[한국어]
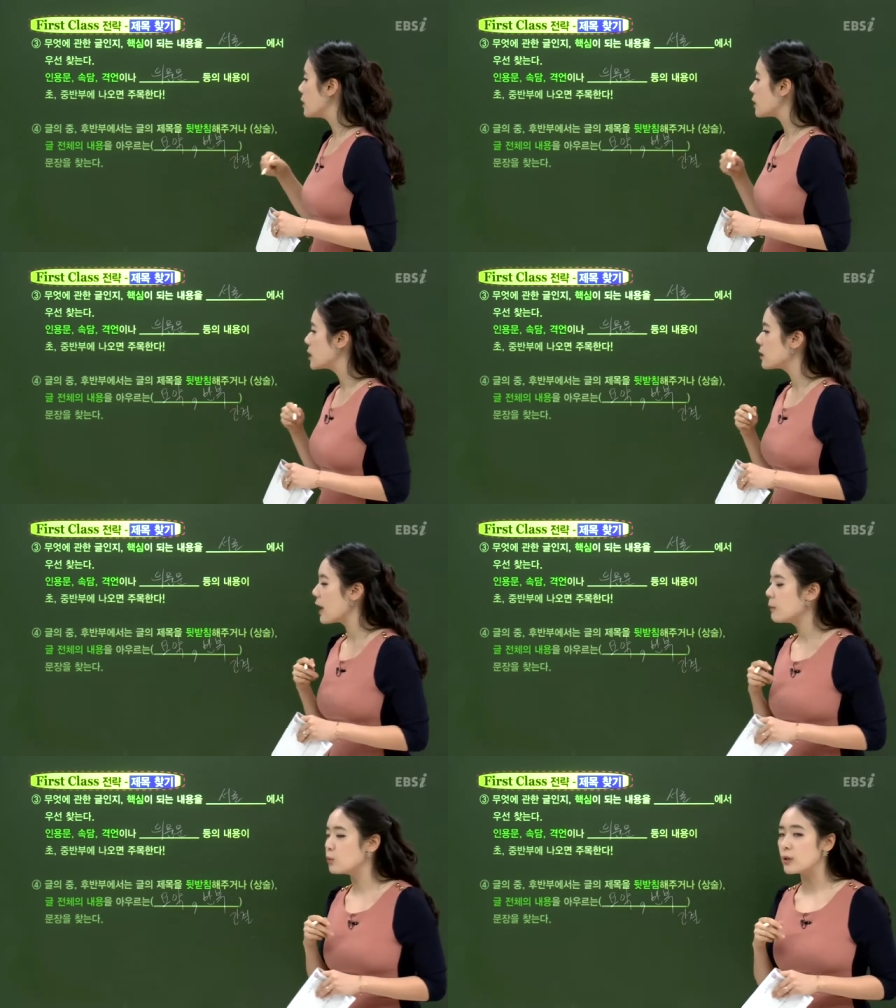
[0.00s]
있는
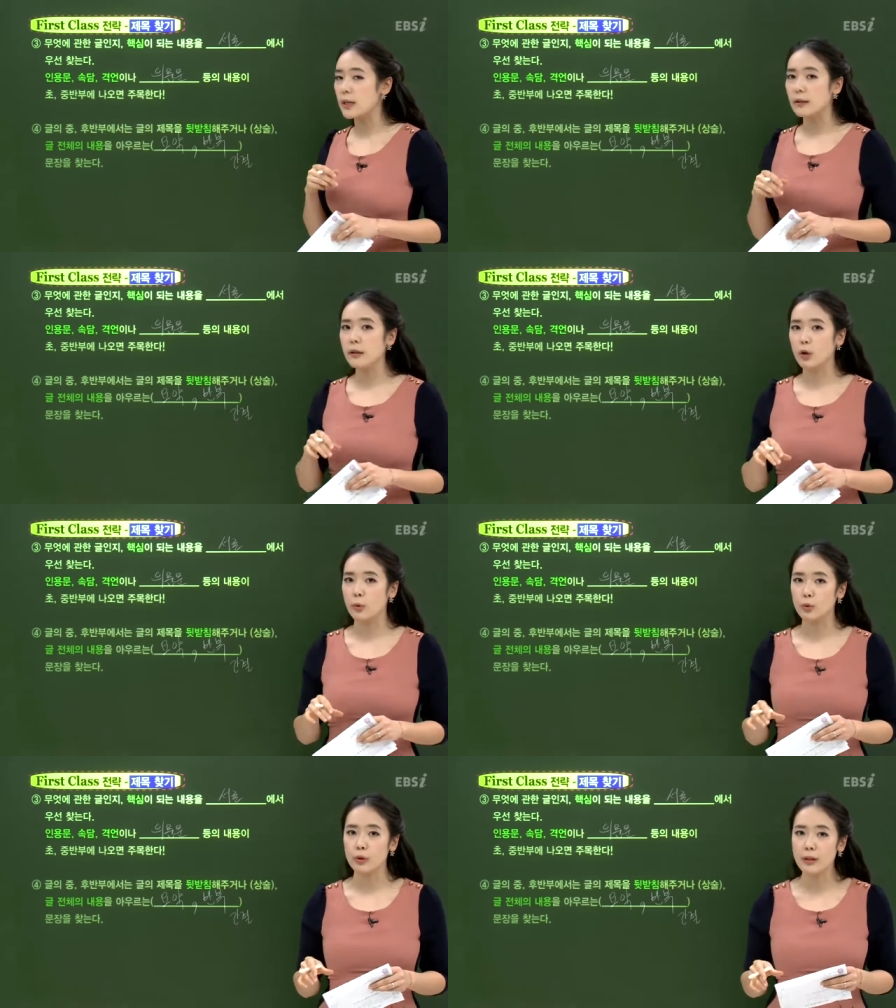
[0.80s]
그러한 문장을
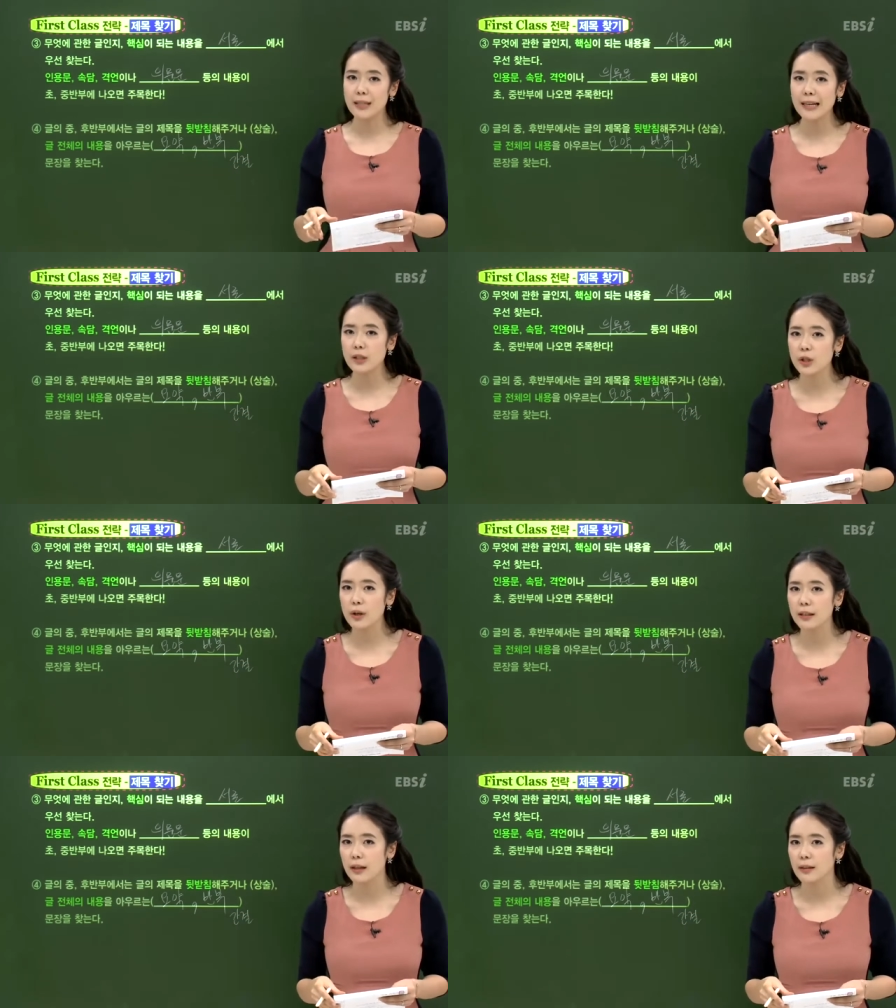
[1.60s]
여러분들이
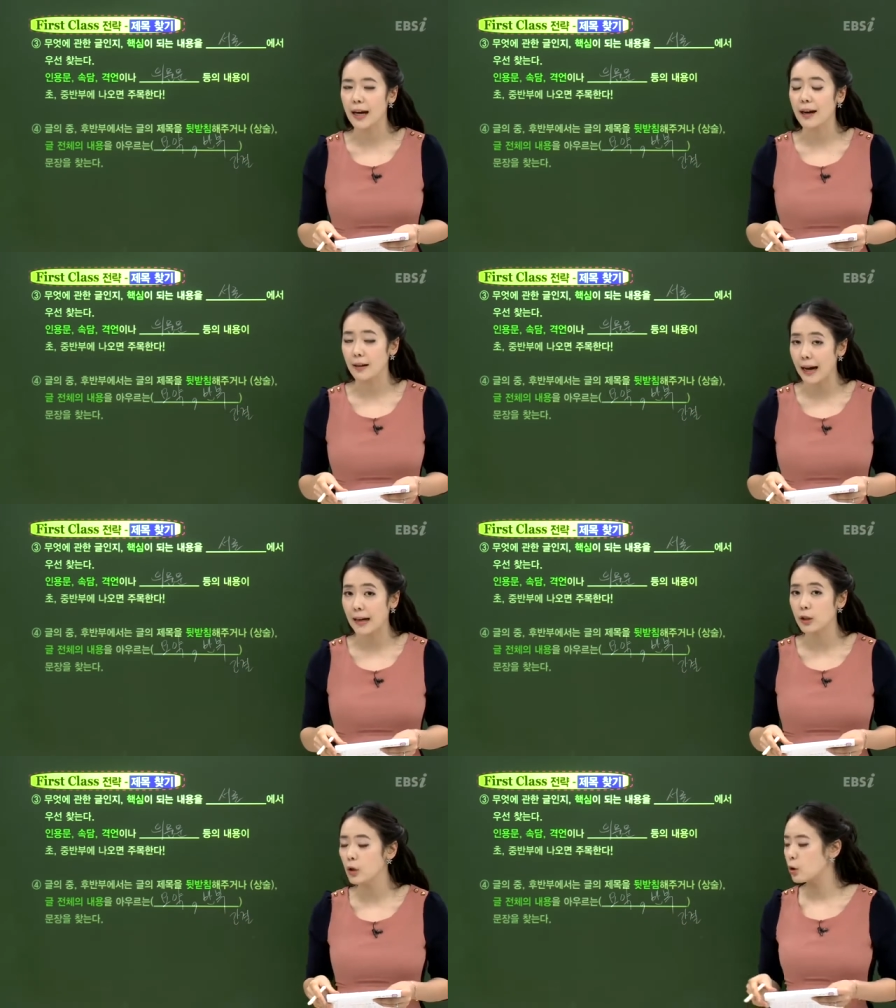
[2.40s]
찾으셔야
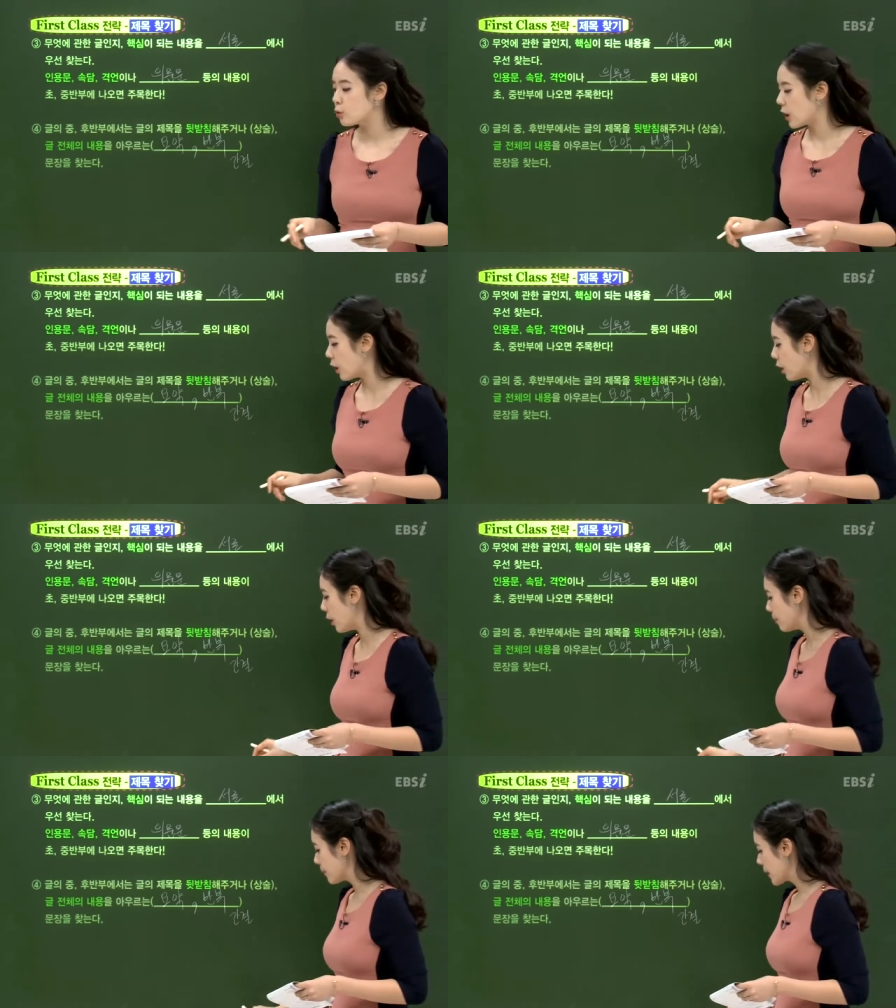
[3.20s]
된다라는
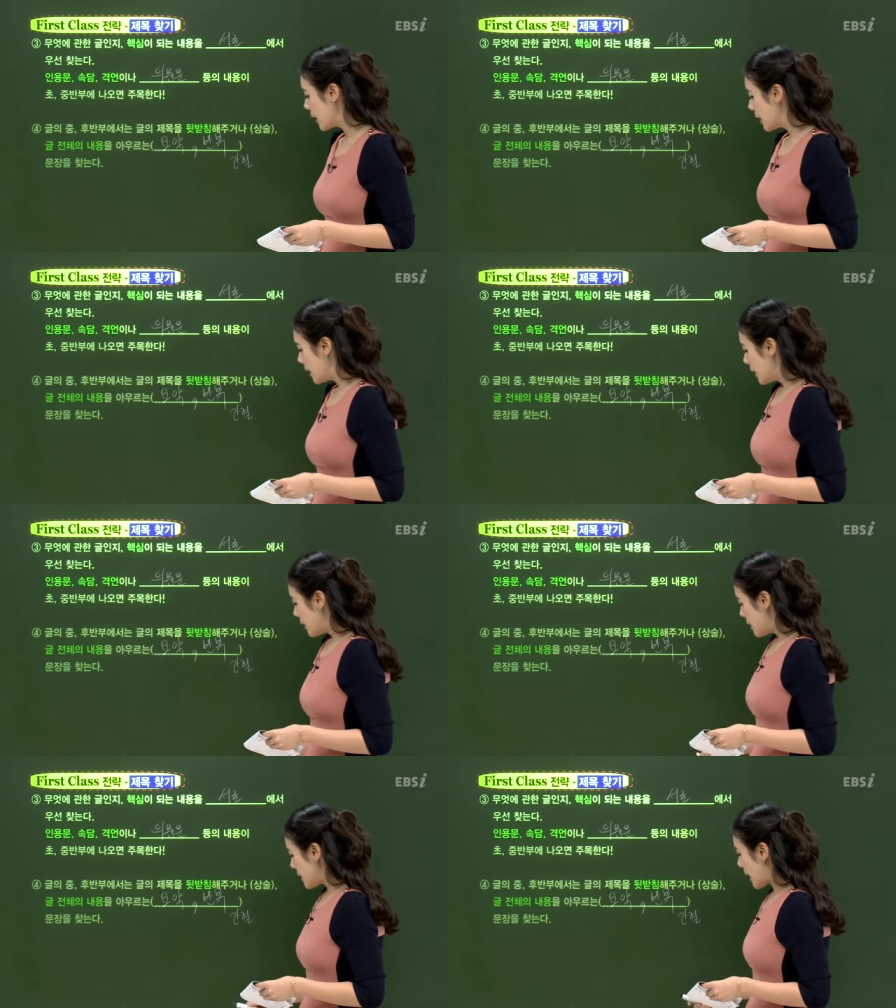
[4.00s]
거고요.
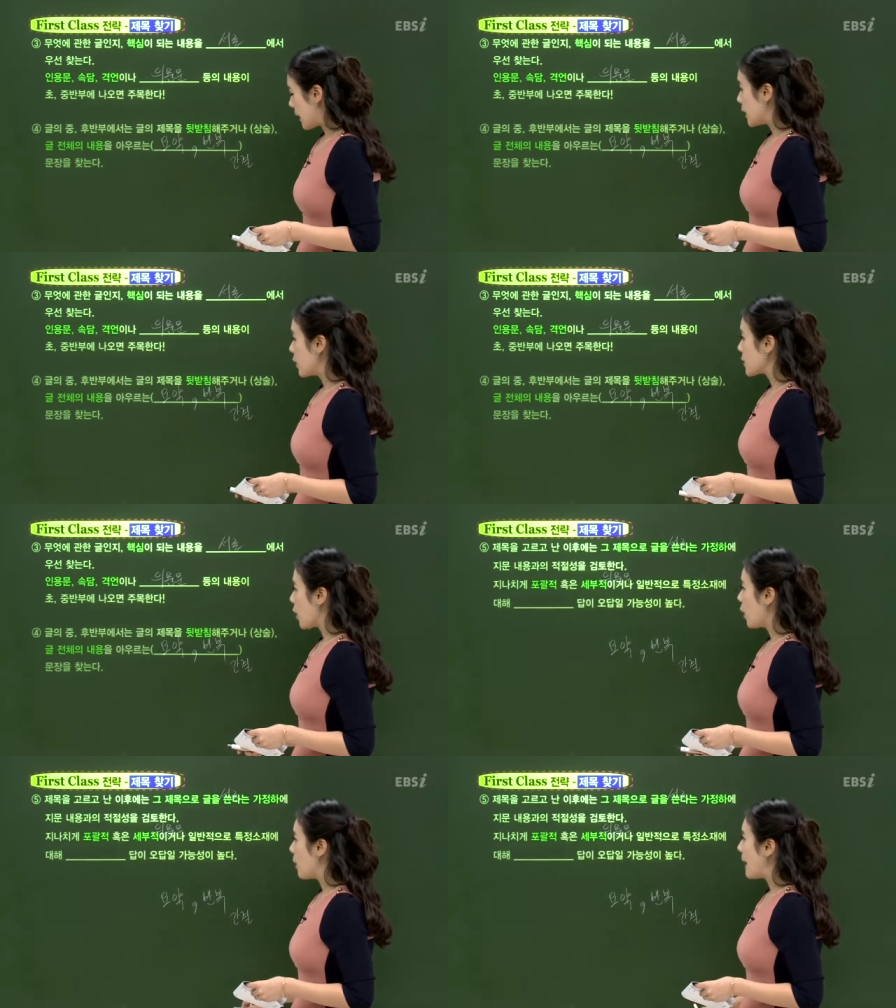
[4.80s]
자,
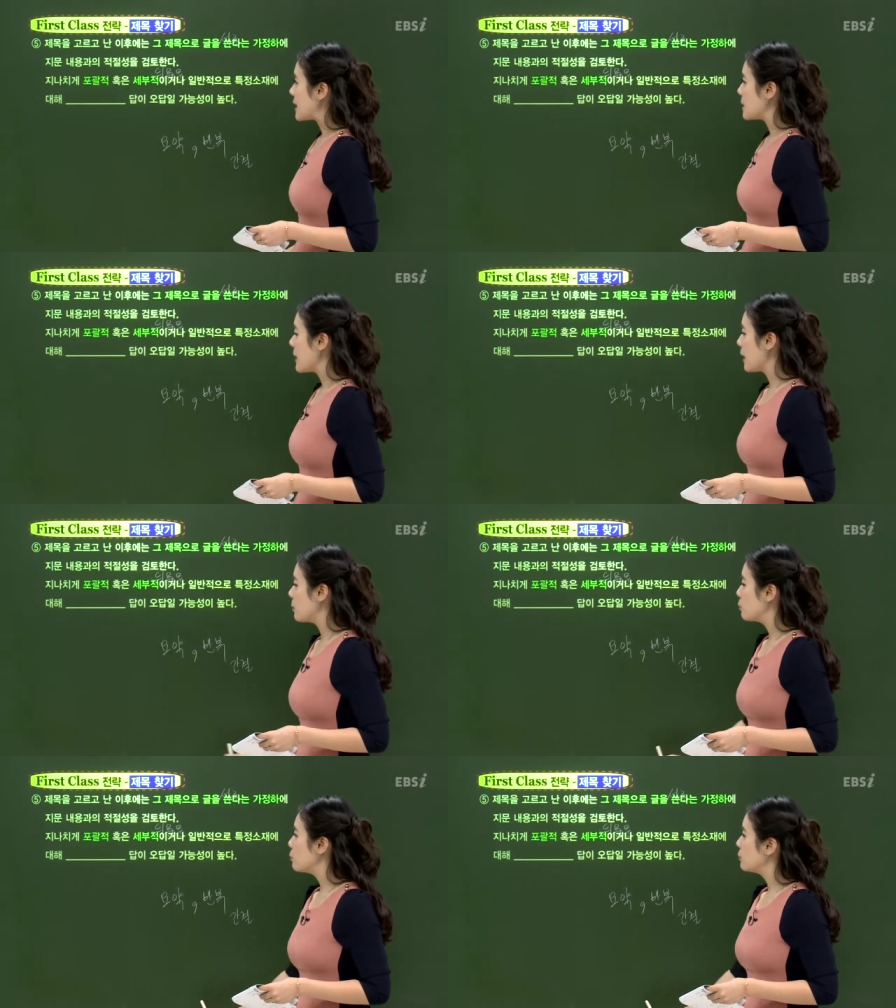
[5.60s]
이어서 마지막